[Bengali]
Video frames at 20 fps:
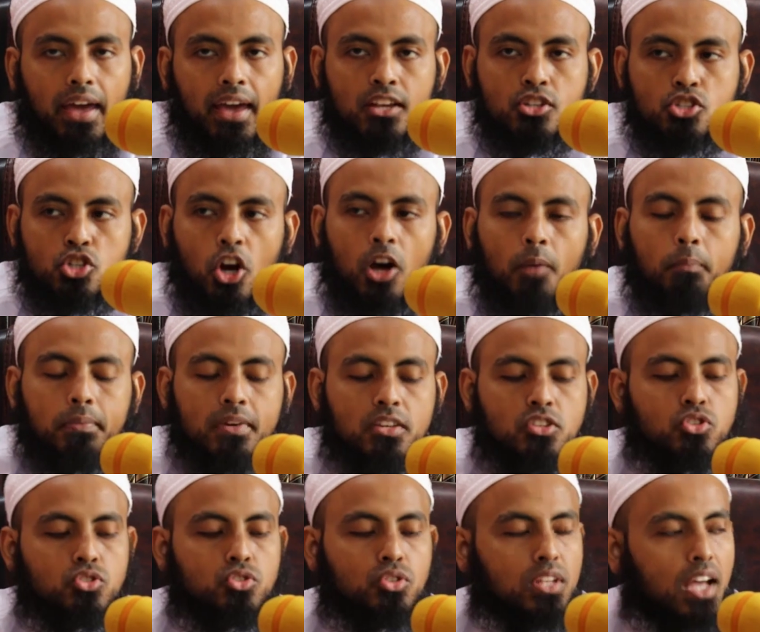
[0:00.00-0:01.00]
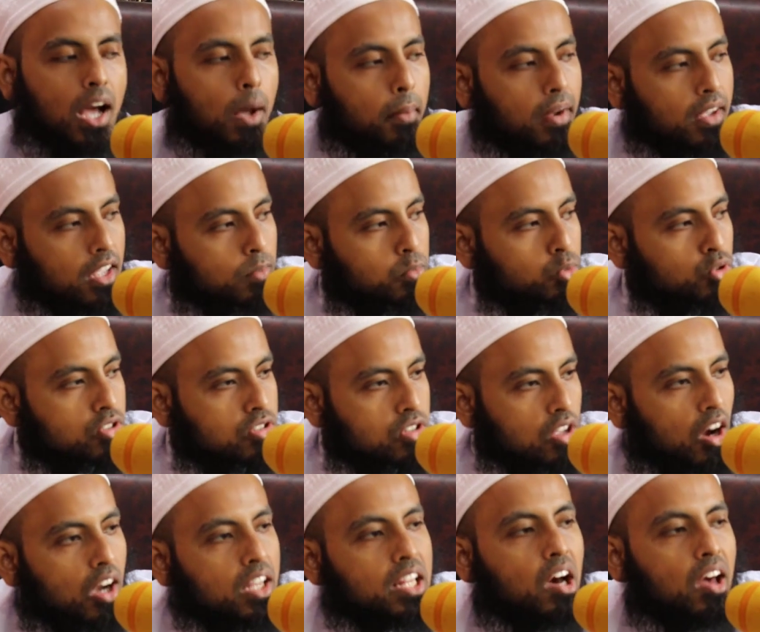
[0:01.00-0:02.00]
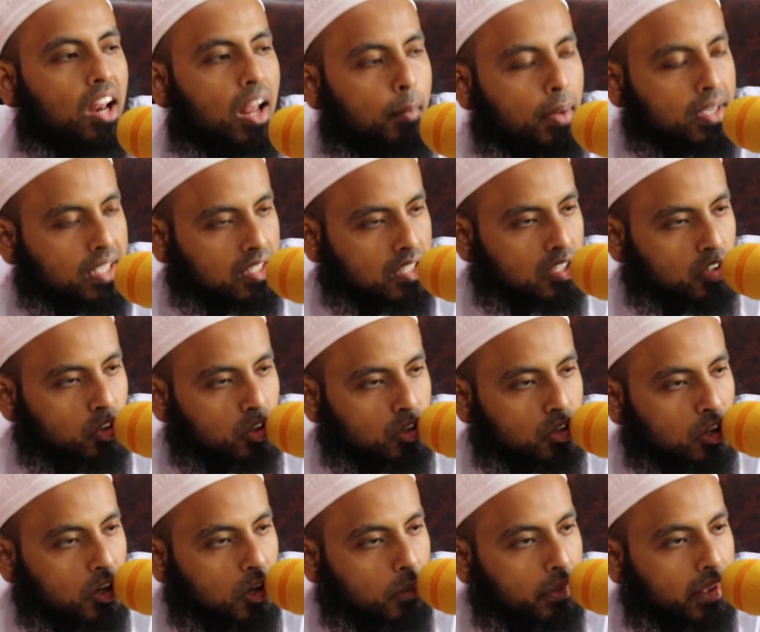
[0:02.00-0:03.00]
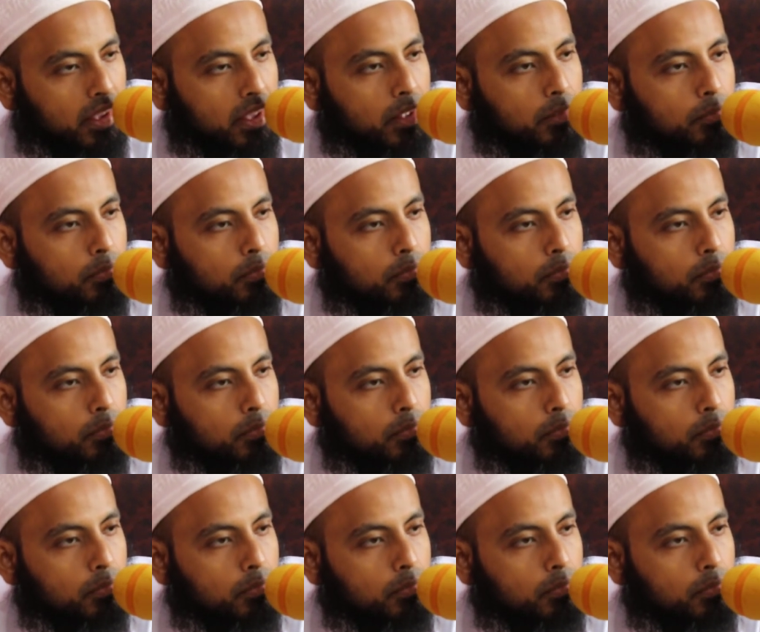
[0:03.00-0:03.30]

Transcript: এই সব কিছু যদি আমাকে বুঝতে হয় তাহলে আমাকে কি হতে হবে